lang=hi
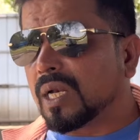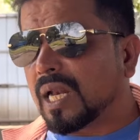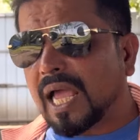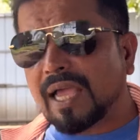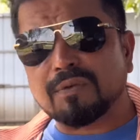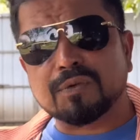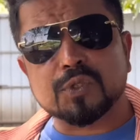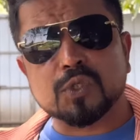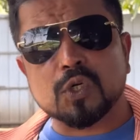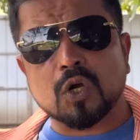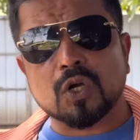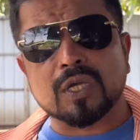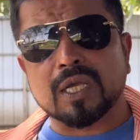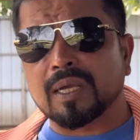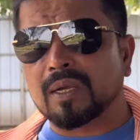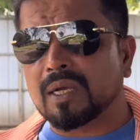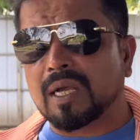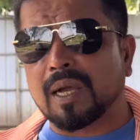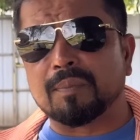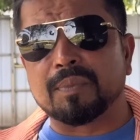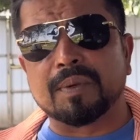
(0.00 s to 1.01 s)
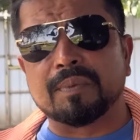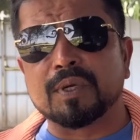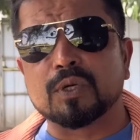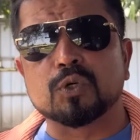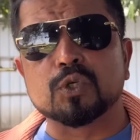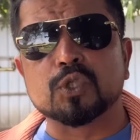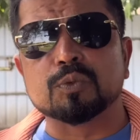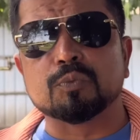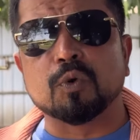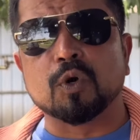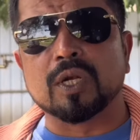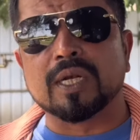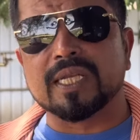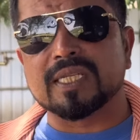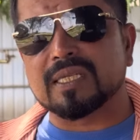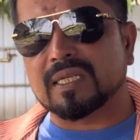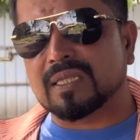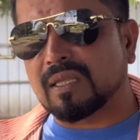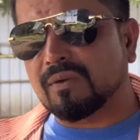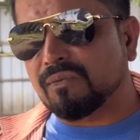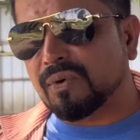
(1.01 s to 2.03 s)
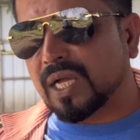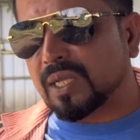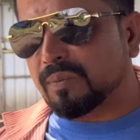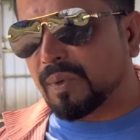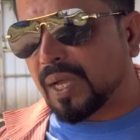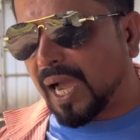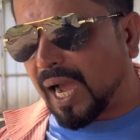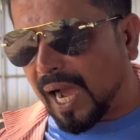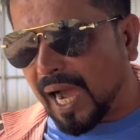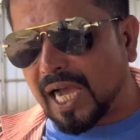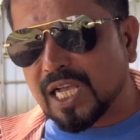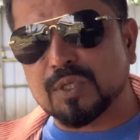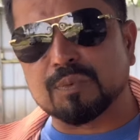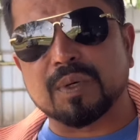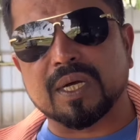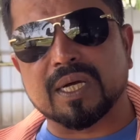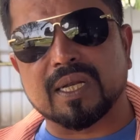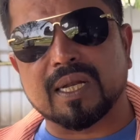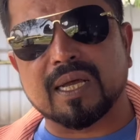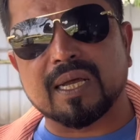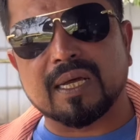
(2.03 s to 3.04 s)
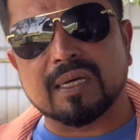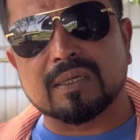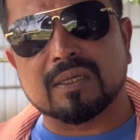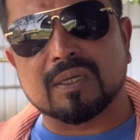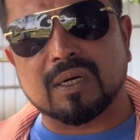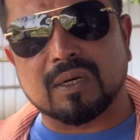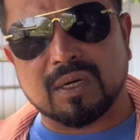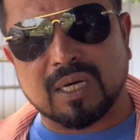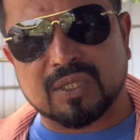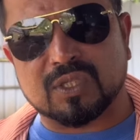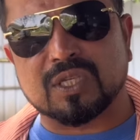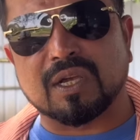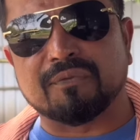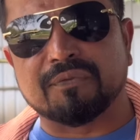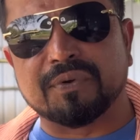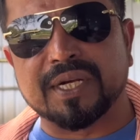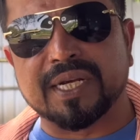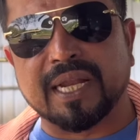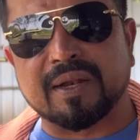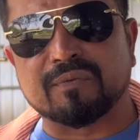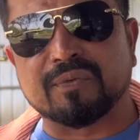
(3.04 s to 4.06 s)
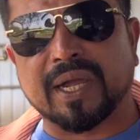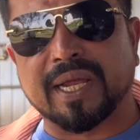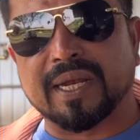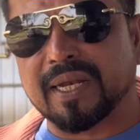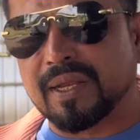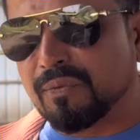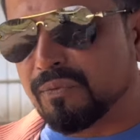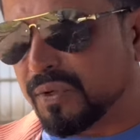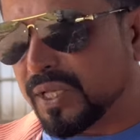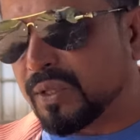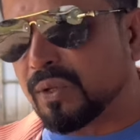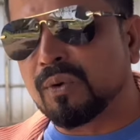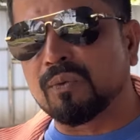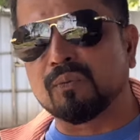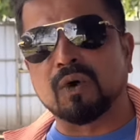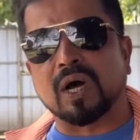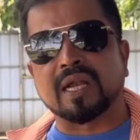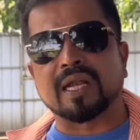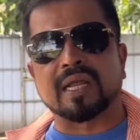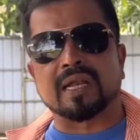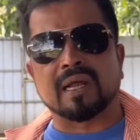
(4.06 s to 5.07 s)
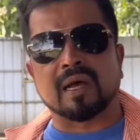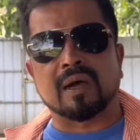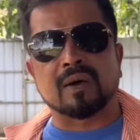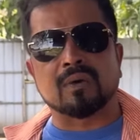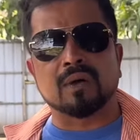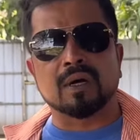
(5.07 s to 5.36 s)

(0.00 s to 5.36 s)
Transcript: लाइफ स्टॉक है कभी भी कुछ बोल नहीं सकते फार भाई आज बकरा अच्छा फिट एंड फाइन है विद इन वन एंड